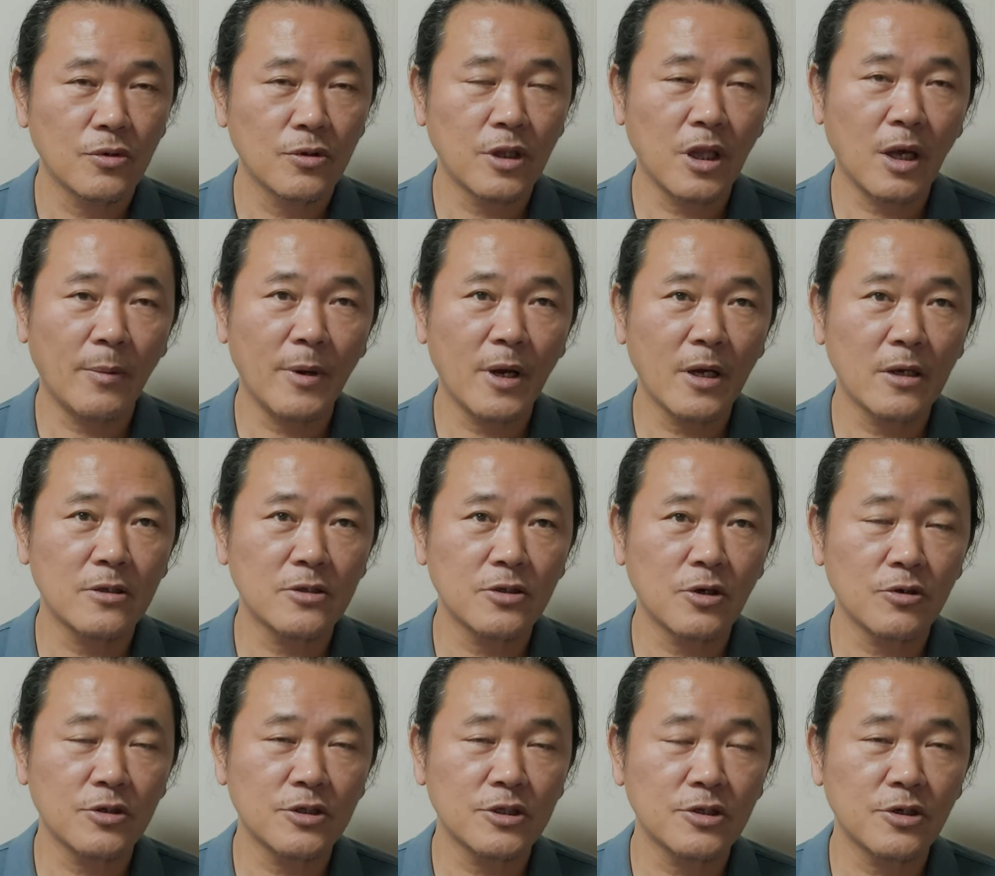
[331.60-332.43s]
그나마
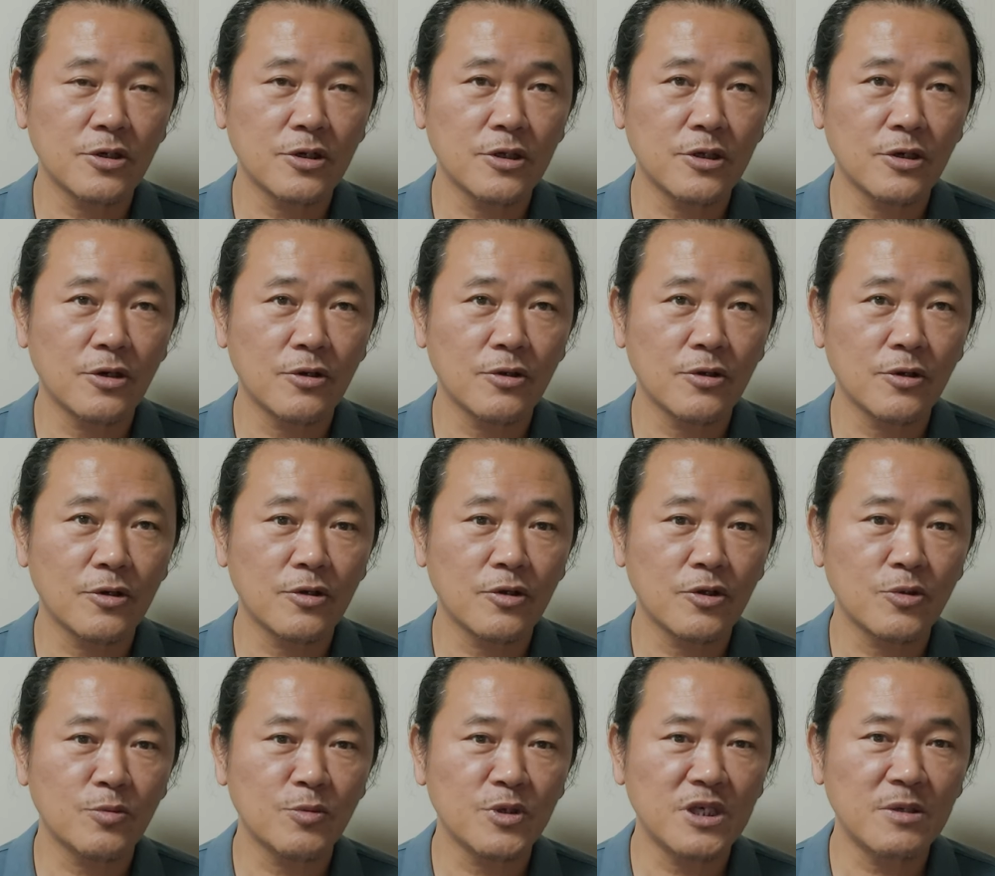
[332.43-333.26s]
그 정치적인
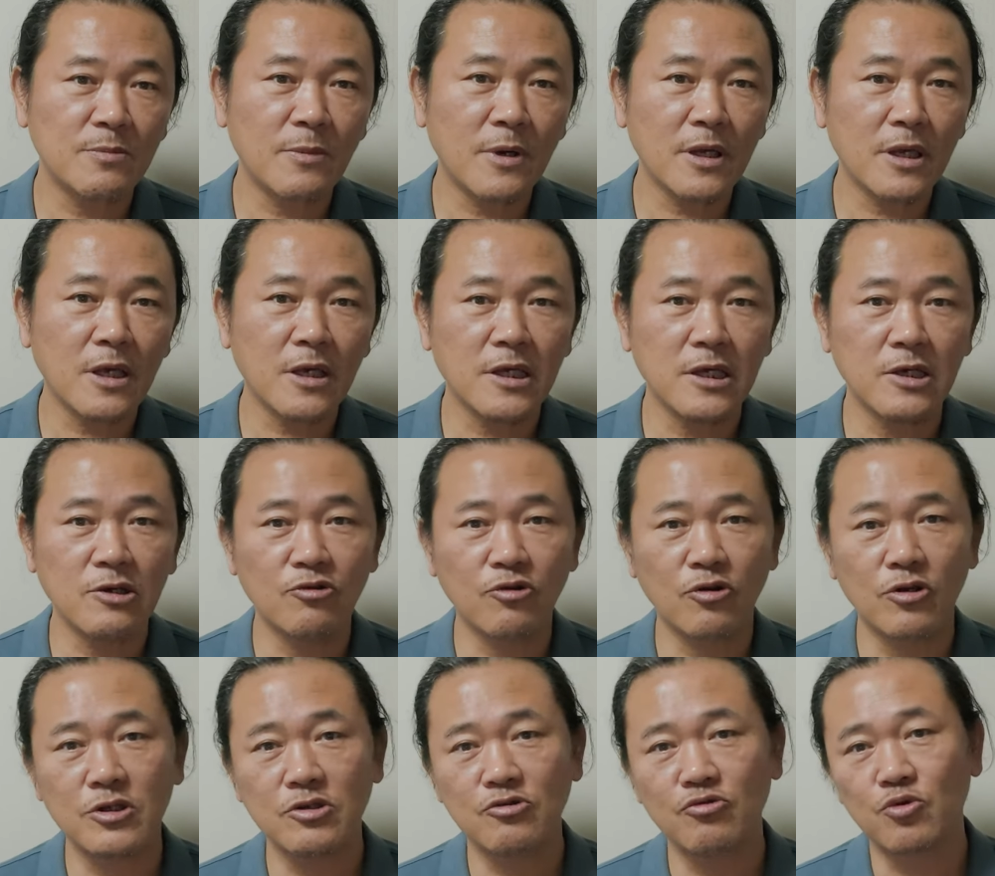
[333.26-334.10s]
영역에서 좀 심하게
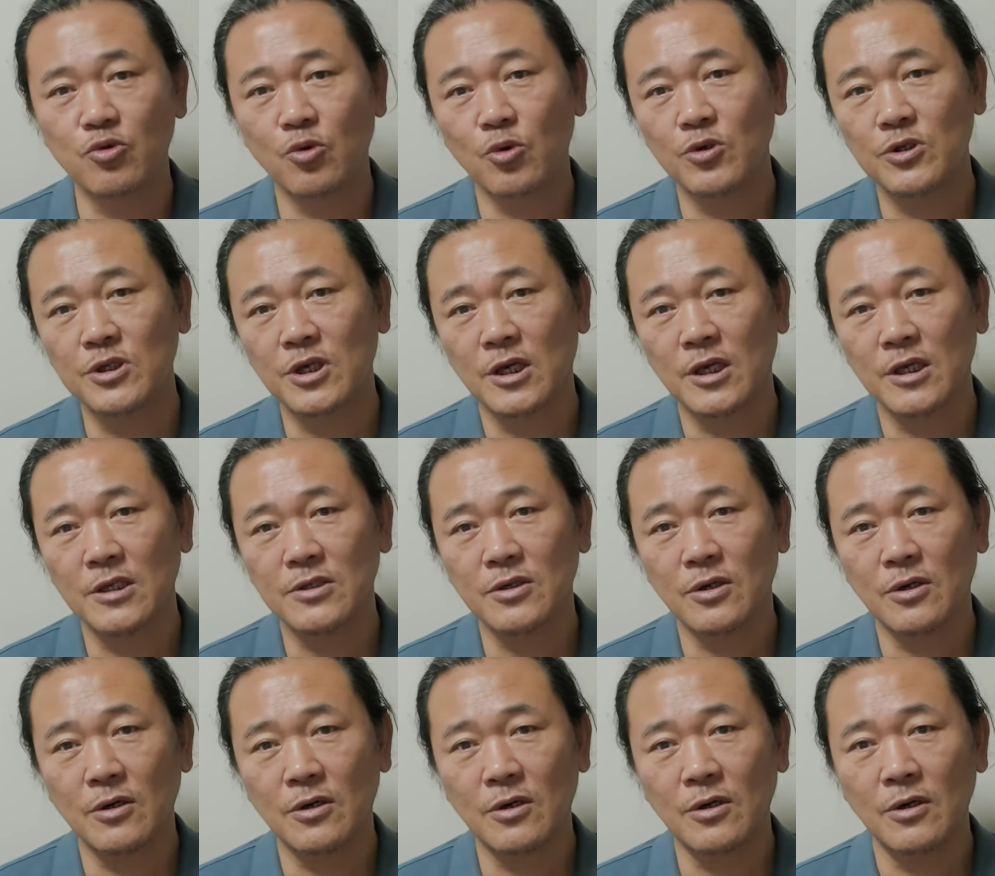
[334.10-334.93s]
기울어진
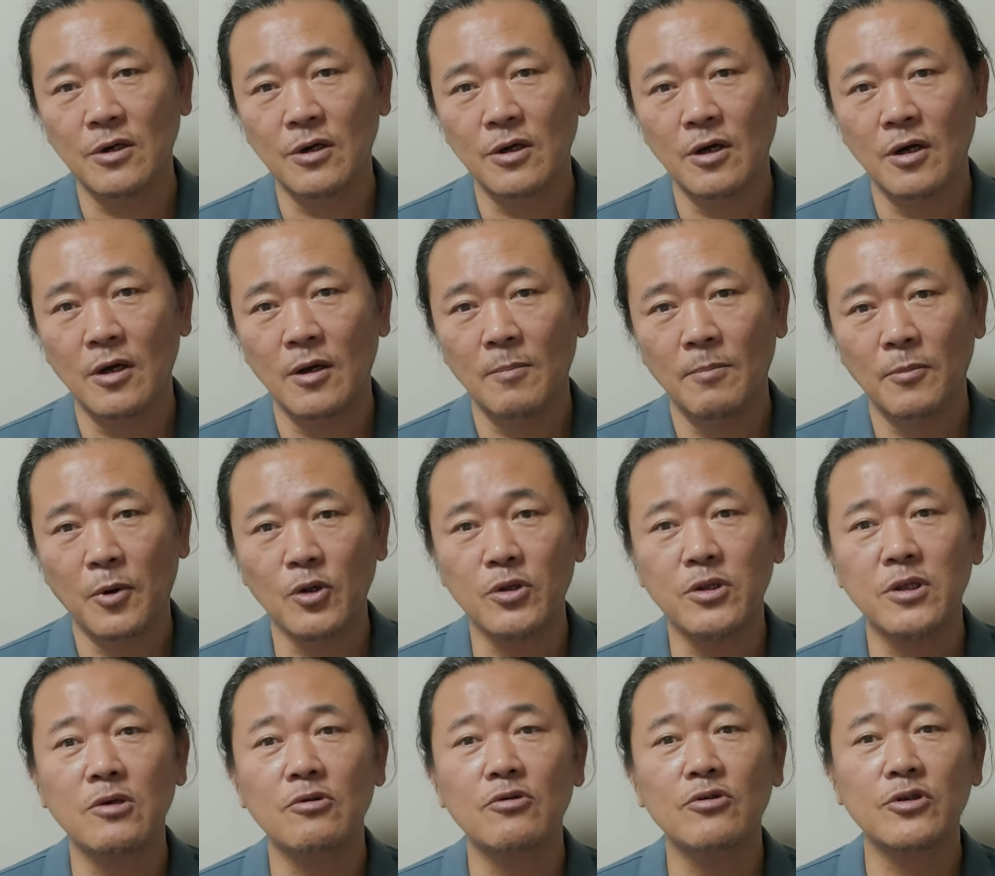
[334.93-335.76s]
운동장에서
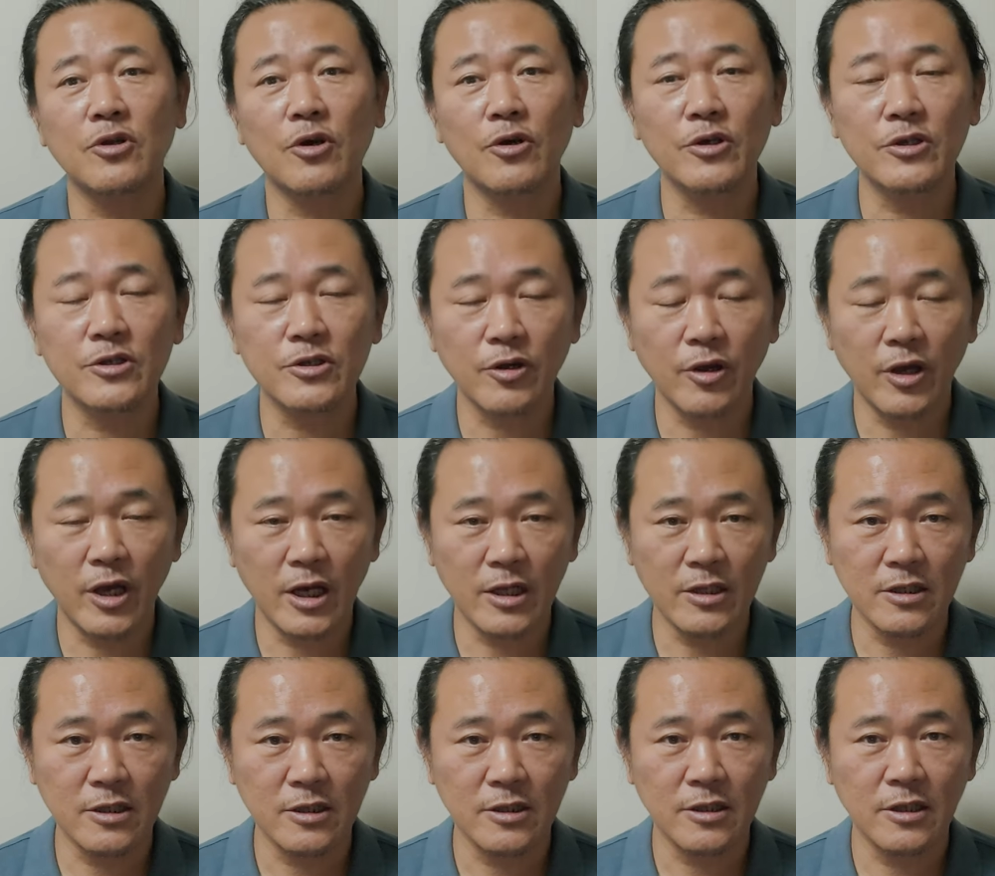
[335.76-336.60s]
버티고 서
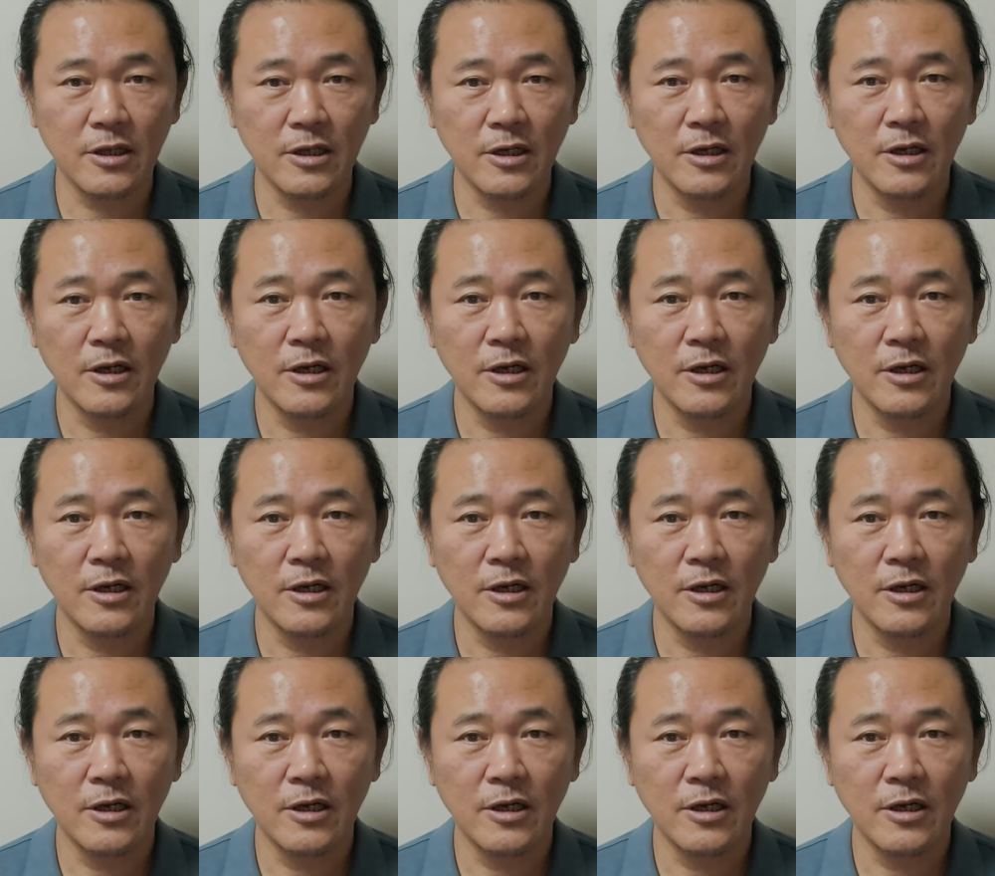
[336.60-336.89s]
있어야 하는